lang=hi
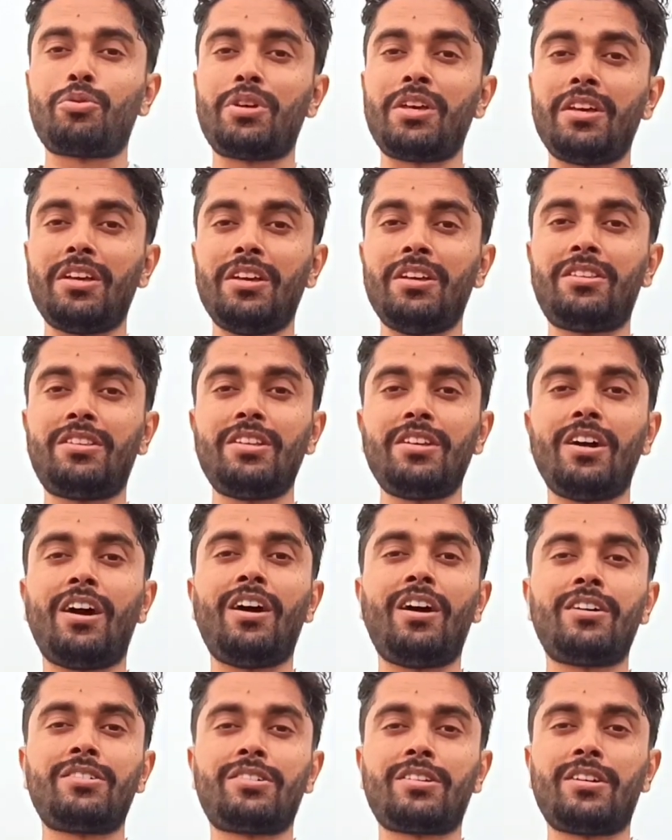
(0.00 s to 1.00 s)
जो कि
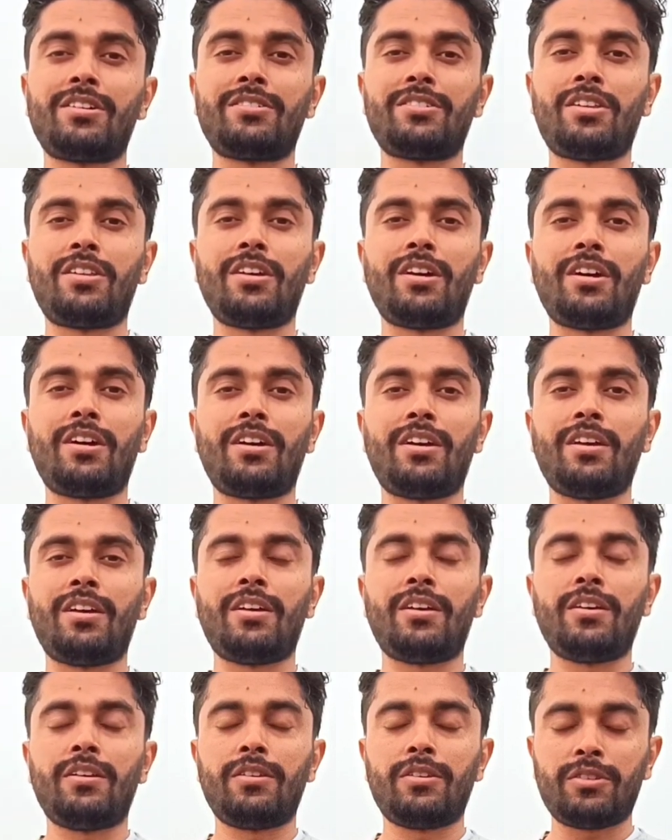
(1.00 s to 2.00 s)
इतिहास रच दिया है